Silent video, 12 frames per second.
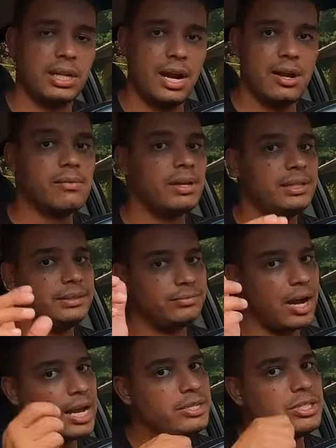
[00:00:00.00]
tranco, ele
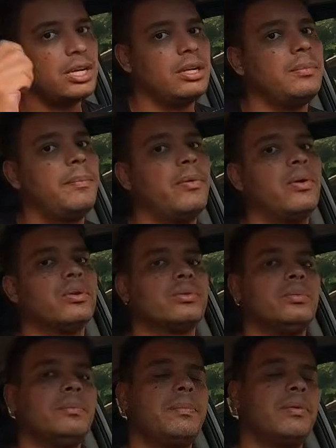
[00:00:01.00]
vai tirando
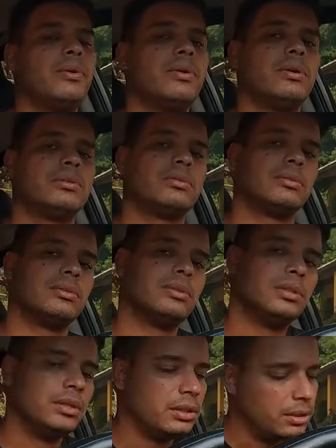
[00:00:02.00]
ponto, um ponto,
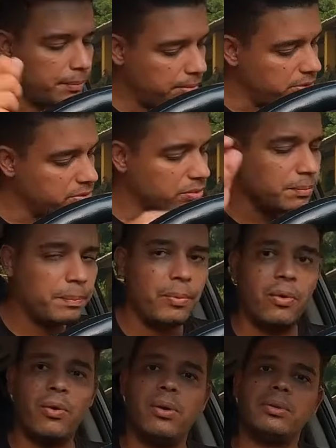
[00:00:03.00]
depois um
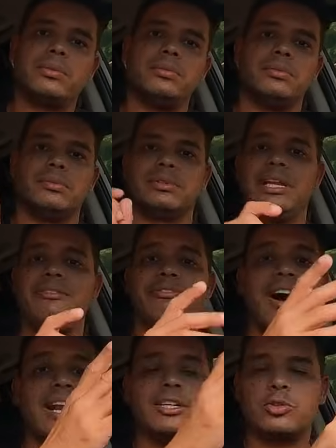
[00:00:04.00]
ponto. Tem
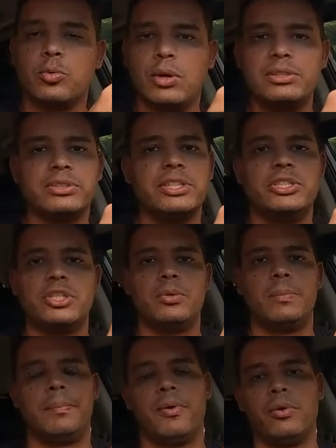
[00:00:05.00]
várias coisas que
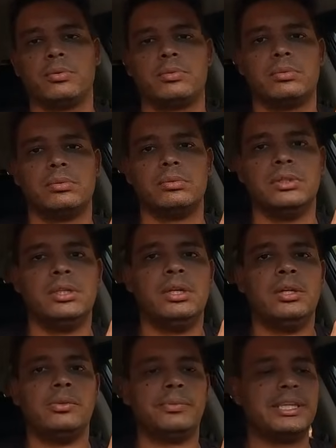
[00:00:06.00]
tiram ponto.
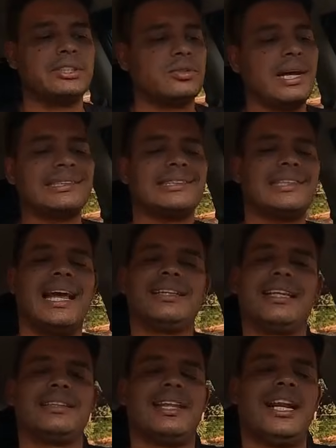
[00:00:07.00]
Não é só a
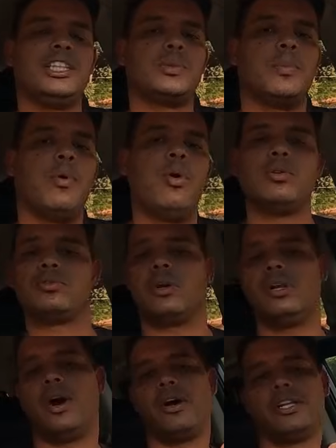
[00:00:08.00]
seta, é três pontos, olhar o